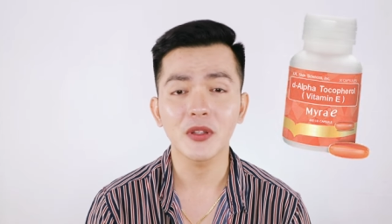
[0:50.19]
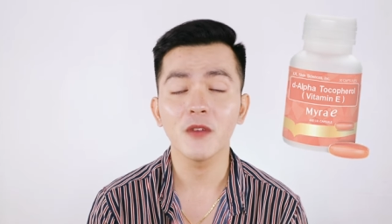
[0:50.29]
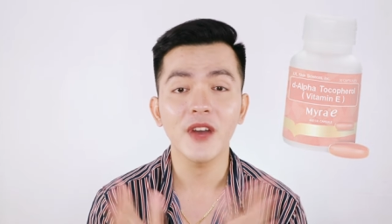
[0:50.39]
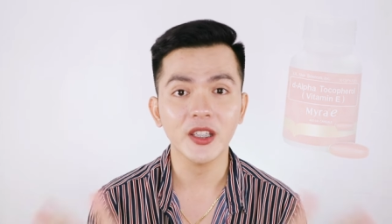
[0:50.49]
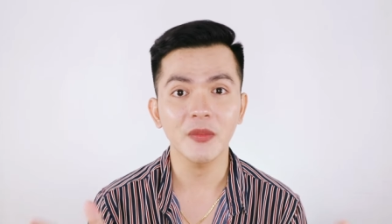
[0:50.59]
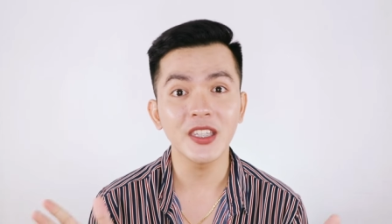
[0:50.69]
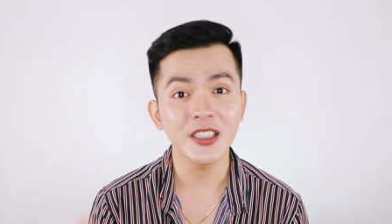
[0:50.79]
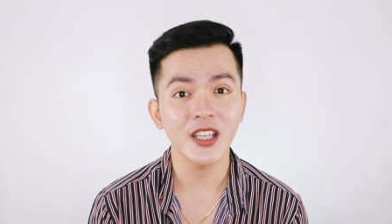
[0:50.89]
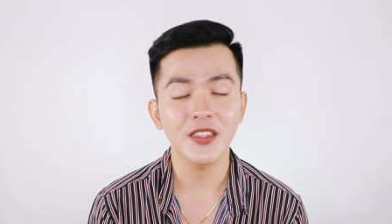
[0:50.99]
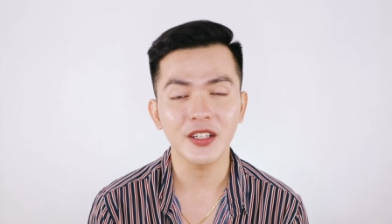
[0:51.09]
But uh, vitamin
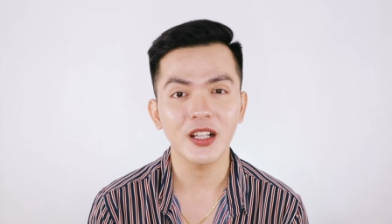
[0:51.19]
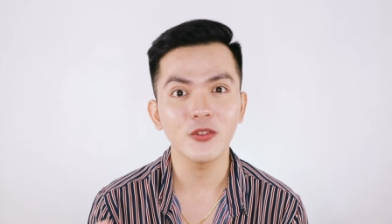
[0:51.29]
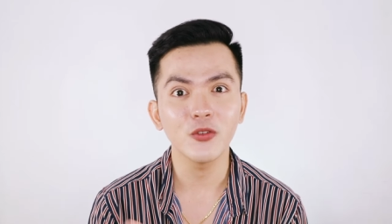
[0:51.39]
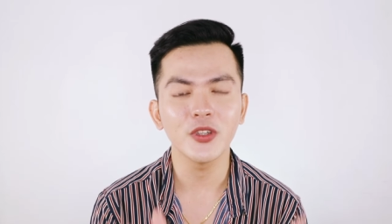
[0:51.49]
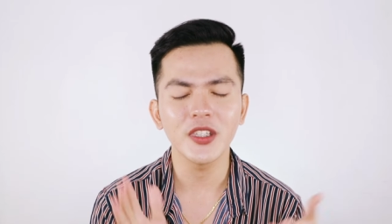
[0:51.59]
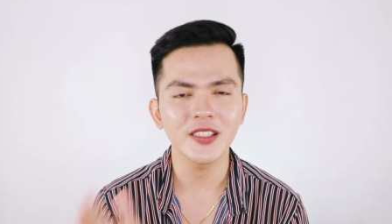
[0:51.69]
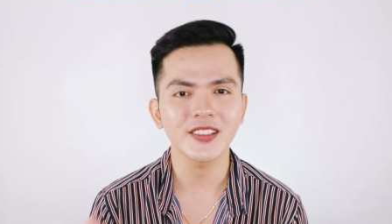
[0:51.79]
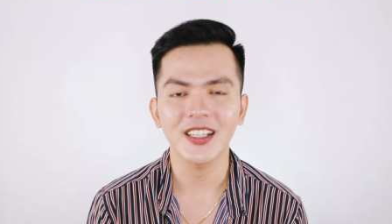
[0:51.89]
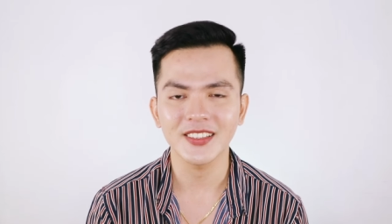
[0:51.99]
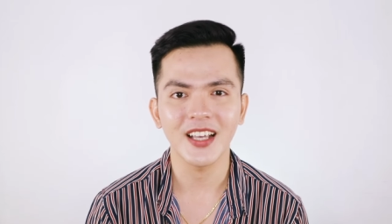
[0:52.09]
in general, yun yung
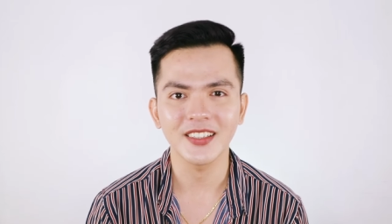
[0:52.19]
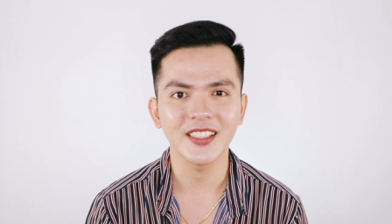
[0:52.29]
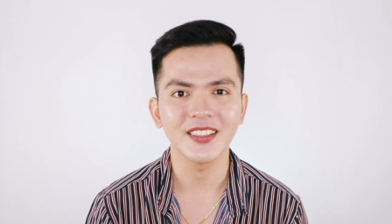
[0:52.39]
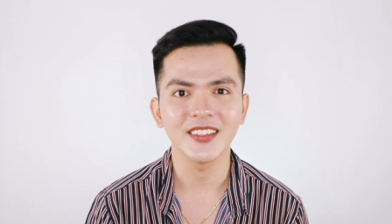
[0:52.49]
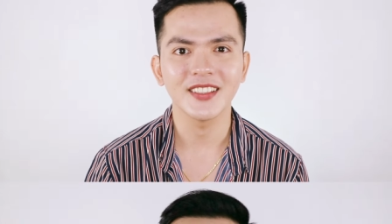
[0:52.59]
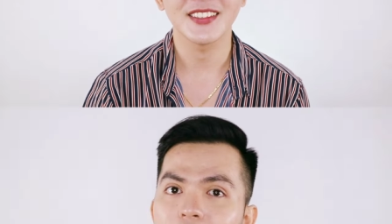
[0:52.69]
i-discuss natin.